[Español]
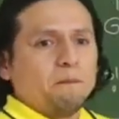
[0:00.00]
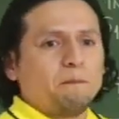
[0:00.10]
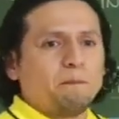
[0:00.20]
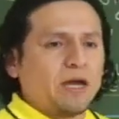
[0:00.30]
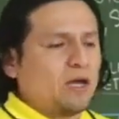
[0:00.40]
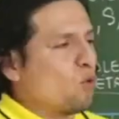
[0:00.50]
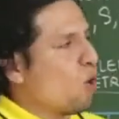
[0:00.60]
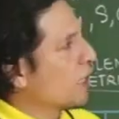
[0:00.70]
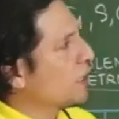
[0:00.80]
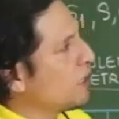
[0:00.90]
Pero
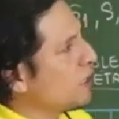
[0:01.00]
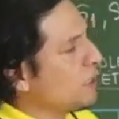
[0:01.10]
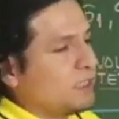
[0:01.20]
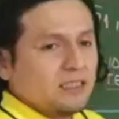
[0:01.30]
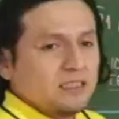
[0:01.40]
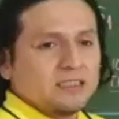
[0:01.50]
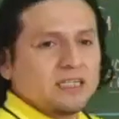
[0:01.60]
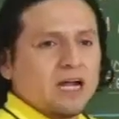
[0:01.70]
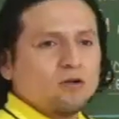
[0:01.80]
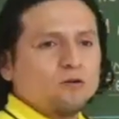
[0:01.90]
aquí
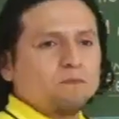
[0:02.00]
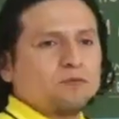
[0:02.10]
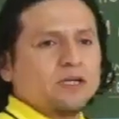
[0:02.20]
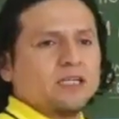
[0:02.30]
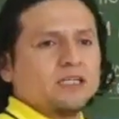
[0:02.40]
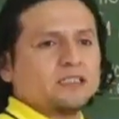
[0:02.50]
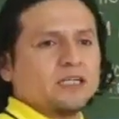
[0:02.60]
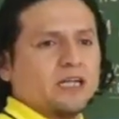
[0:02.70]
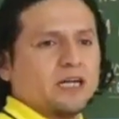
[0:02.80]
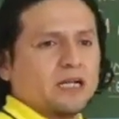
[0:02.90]
ya no puede
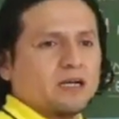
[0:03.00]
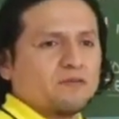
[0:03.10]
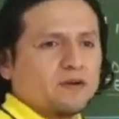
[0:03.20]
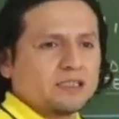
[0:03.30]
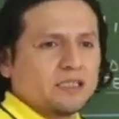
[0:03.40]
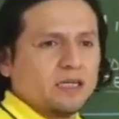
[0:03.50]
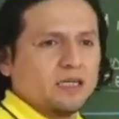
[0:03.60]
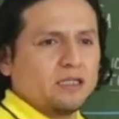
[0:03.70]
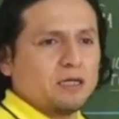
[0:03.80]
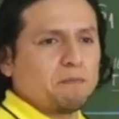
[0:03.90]
ser en anafase
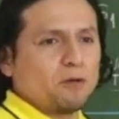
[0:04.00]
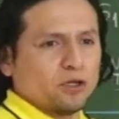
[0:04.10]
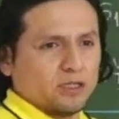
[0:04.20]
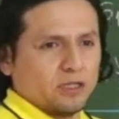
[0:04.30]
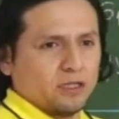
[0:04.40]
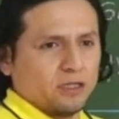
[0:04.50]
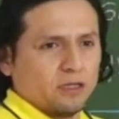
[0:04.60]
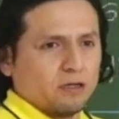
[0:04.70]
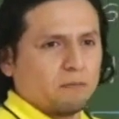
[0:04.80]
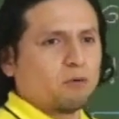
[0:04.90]
diploide.
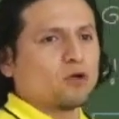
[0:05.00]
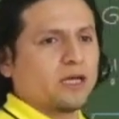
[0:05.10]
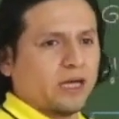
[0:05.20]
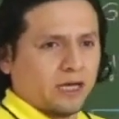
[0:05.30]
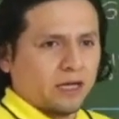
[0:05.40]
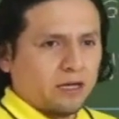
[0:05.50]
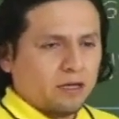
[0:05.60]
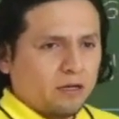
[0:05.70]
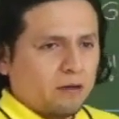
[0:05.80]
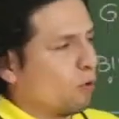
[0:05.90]
¿Por qué?
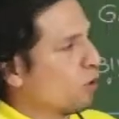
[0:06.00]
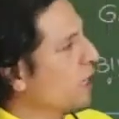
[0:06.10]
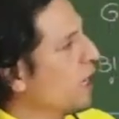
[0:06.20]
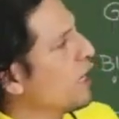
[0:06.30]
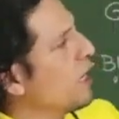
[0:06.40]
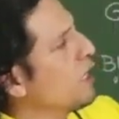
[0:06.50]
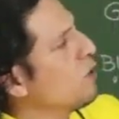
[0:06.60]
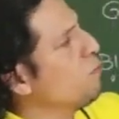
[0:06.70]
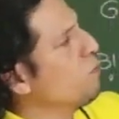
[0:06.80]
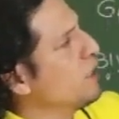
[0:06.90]
¿Por qué acá ya
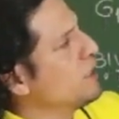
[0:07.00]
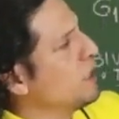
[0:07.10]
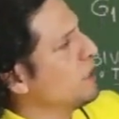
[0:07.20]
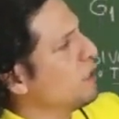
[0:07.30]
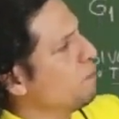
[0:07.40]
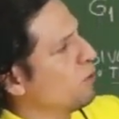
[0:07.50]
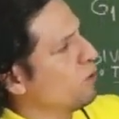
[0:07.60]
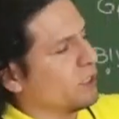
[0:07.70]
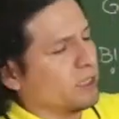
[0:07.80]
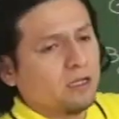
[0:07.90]
no puede ser
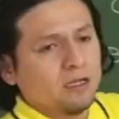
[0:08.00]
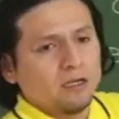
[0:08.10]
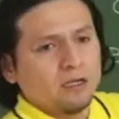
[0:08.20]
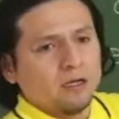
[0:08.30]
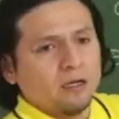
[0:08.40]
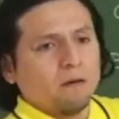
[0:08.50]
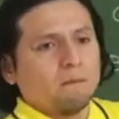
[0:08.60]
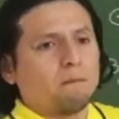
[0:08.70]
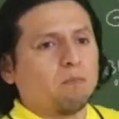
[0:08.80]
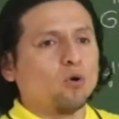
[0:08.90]
diploide?
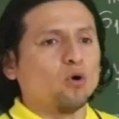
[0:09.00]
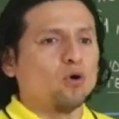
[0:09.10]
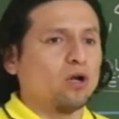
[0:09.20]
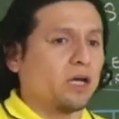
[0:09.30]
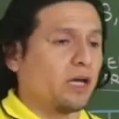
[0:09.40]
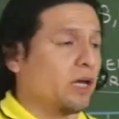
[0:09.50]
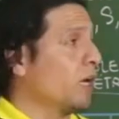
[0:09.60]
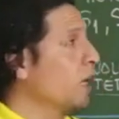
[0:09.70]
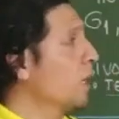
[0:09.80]
Porque